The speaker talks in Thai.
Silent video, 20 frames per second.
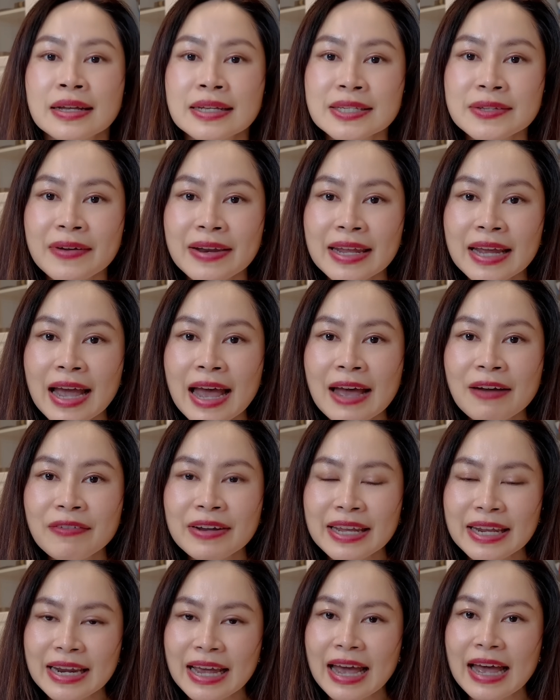สวัสดีค่ะ วัน
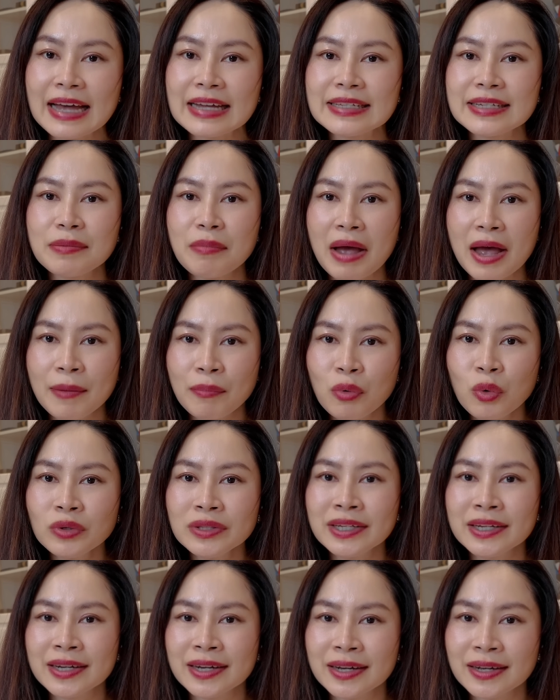นี้นะคะจะมาพูด
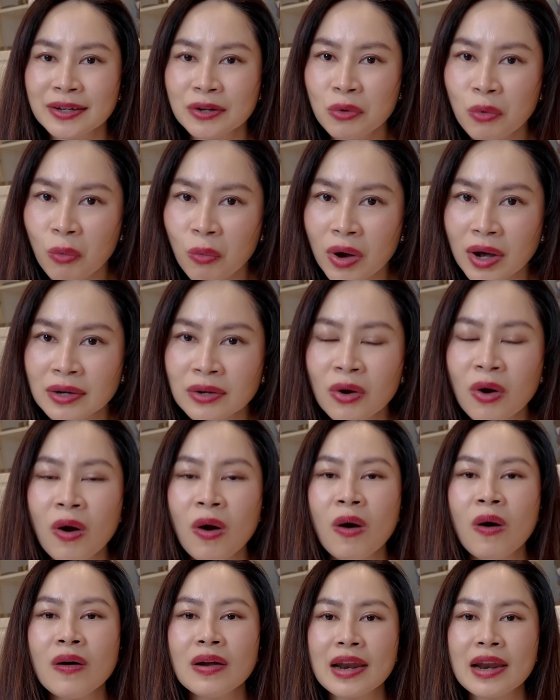ถึงหัวข้อ